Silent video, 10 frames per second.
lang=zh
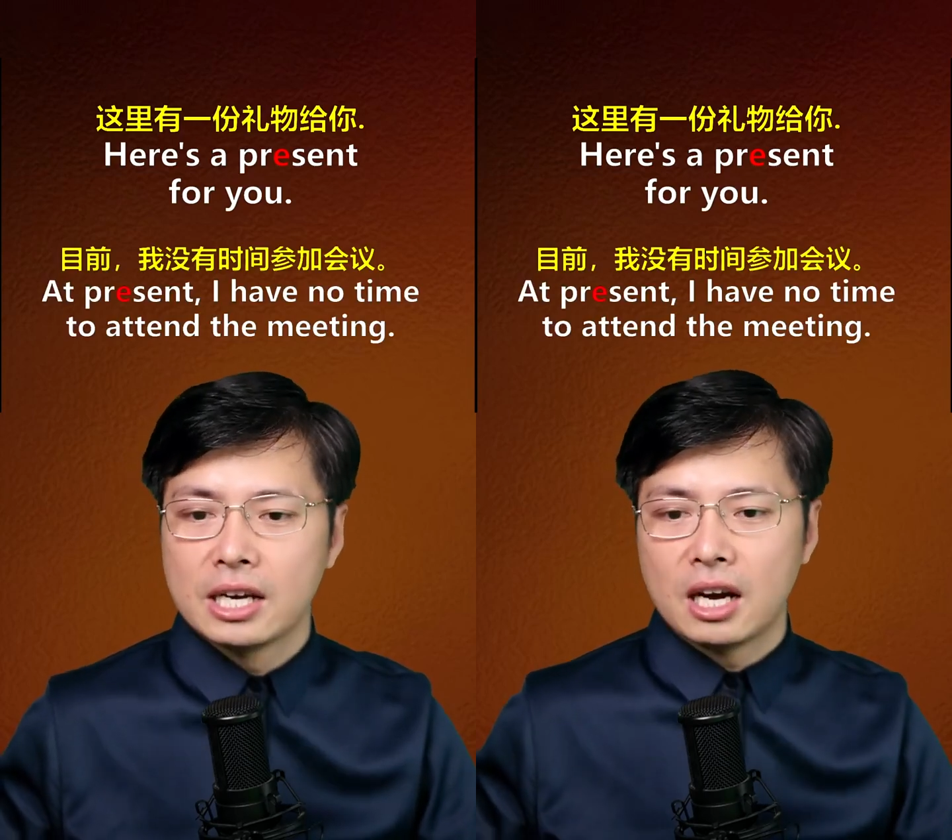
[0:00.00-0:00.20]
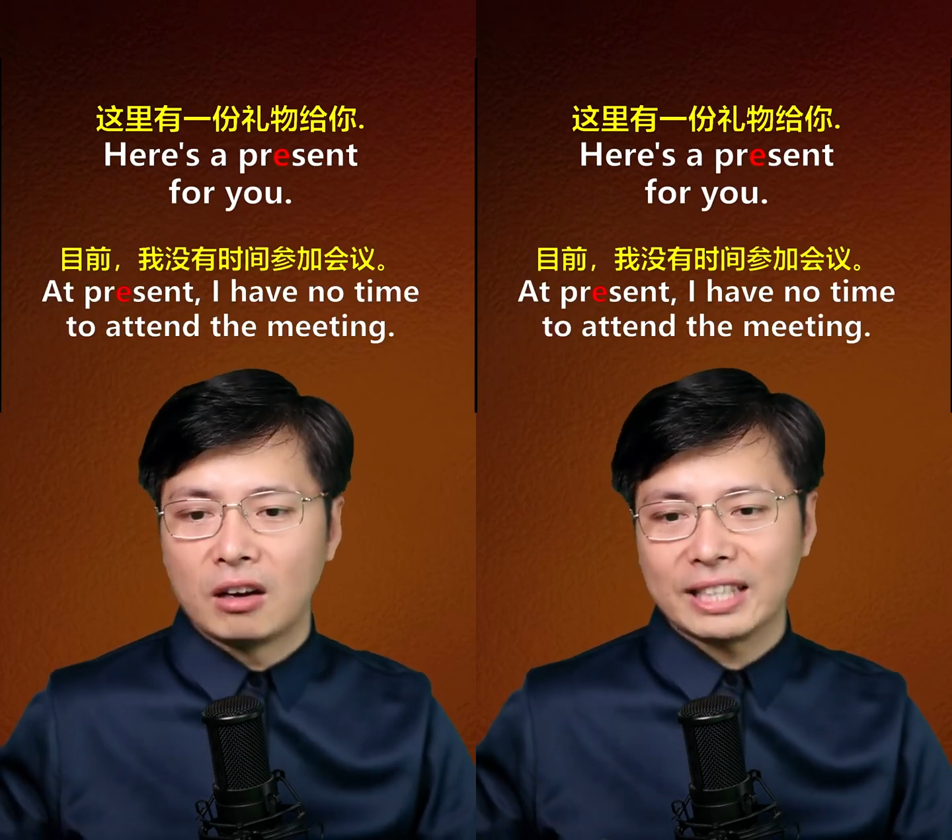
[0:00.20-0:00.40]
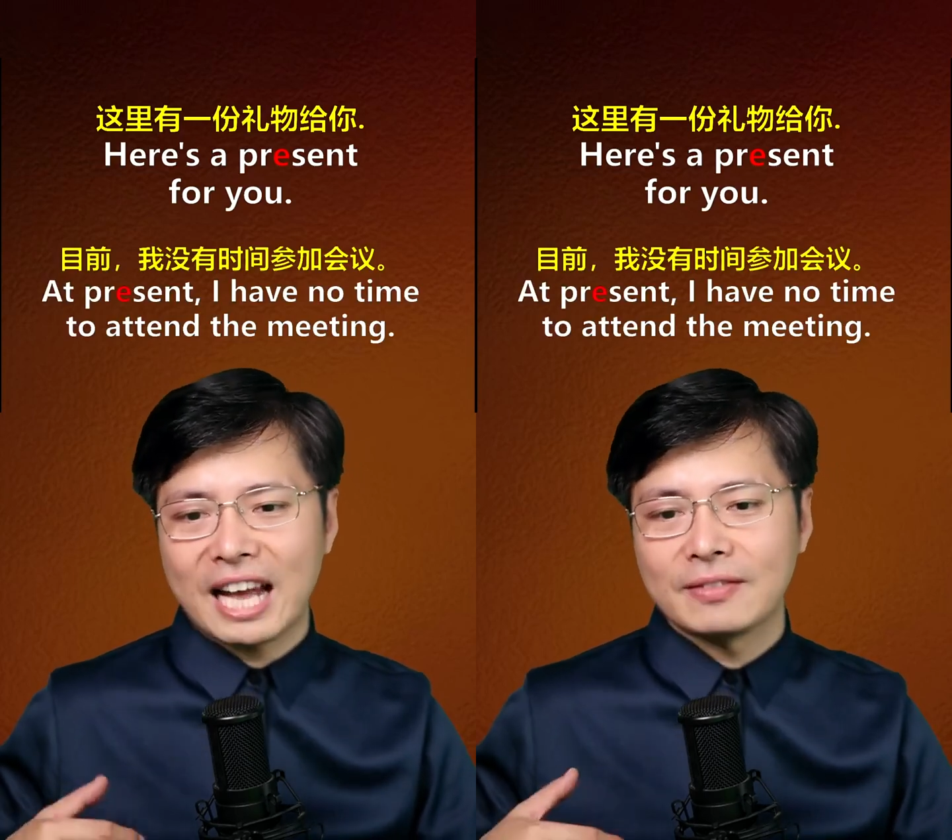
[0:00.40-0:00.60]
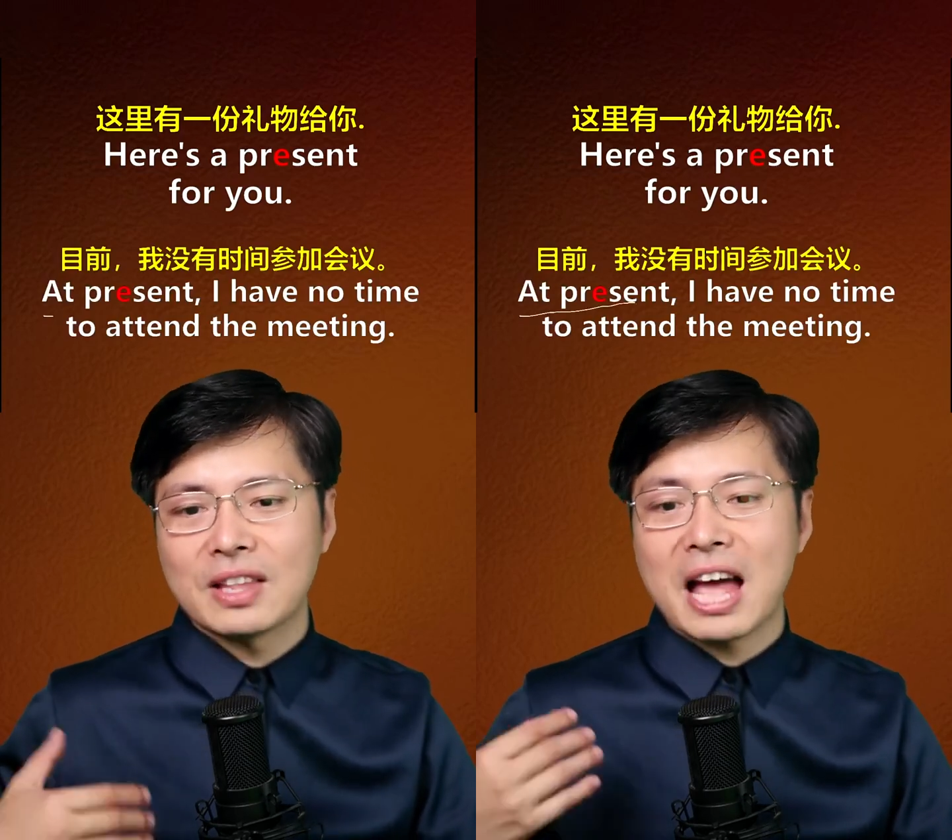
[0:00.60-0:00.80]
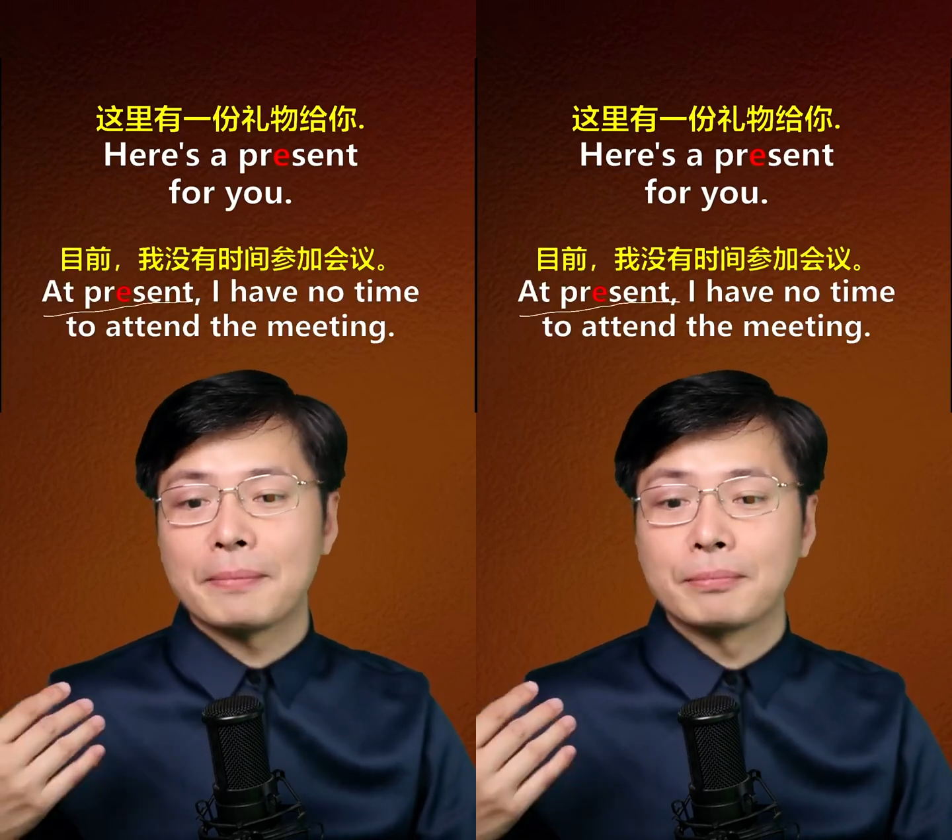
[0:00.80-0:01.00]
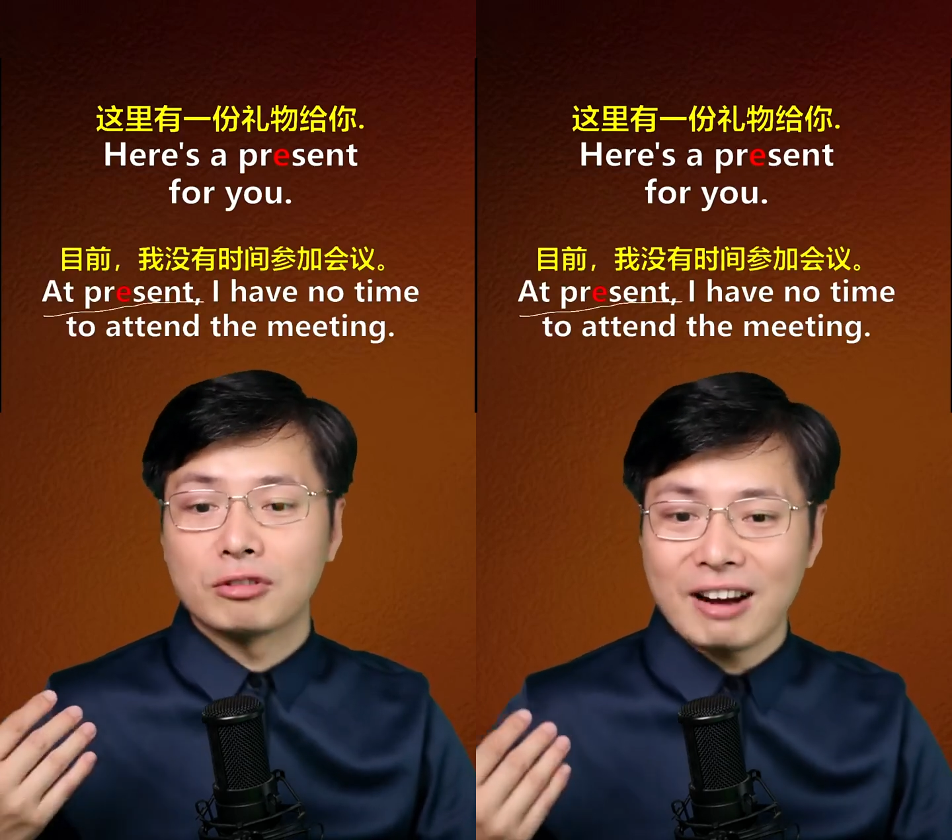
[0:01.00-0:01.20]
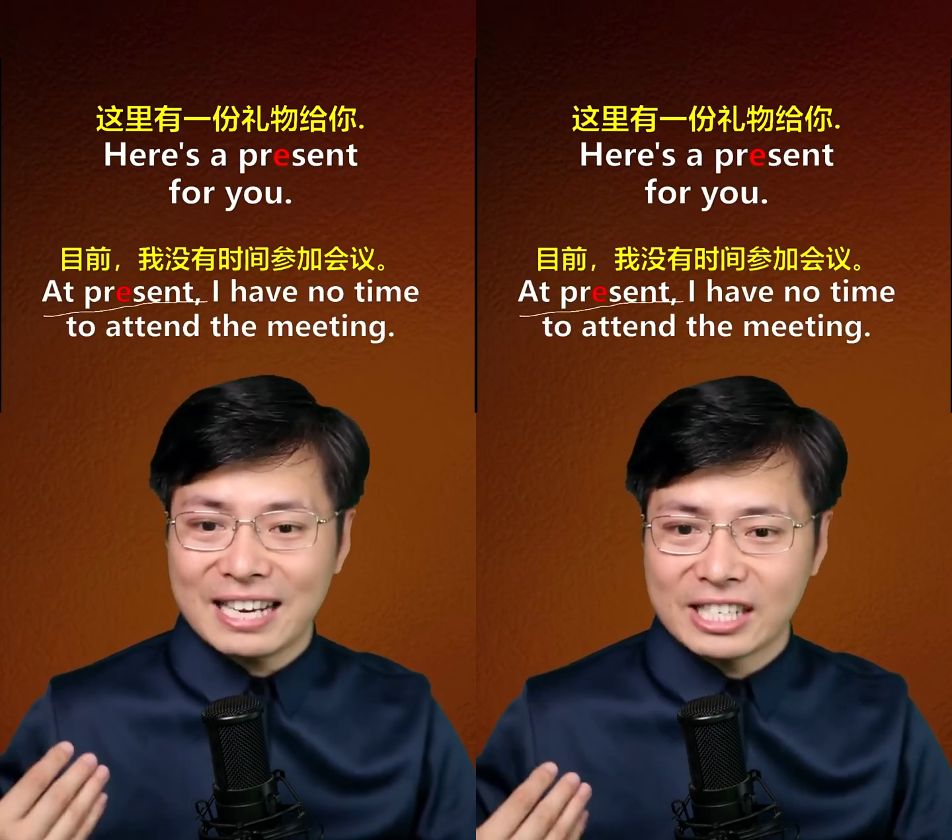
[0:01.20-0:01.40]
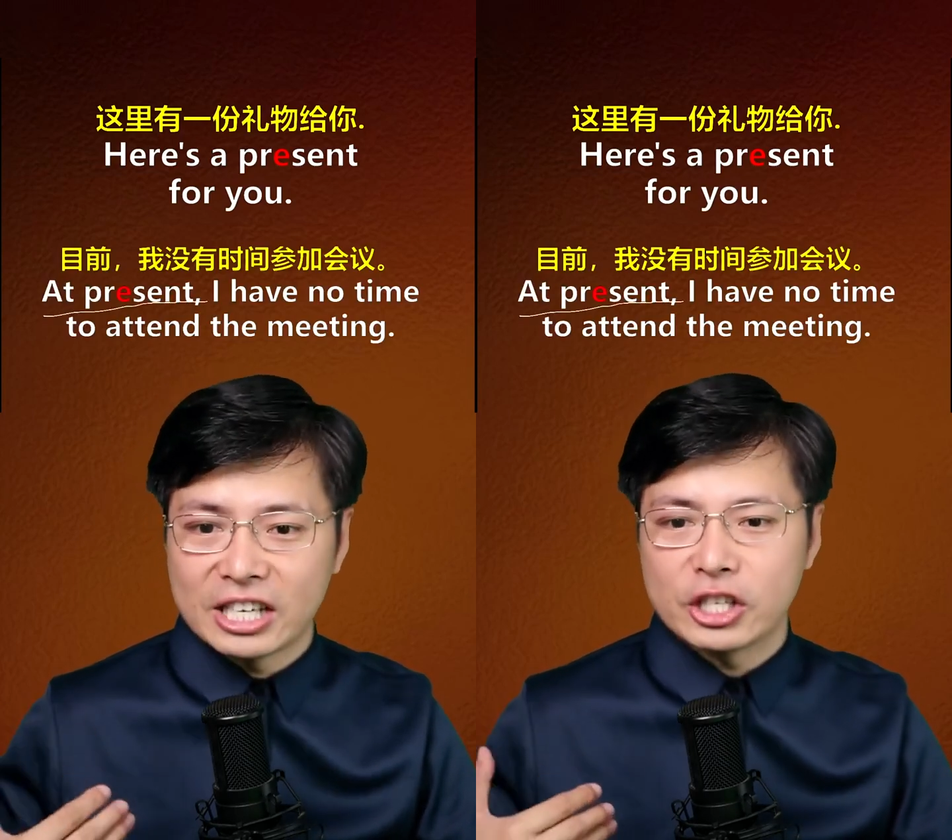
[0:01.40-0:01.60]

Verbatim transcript: 好，再看 at present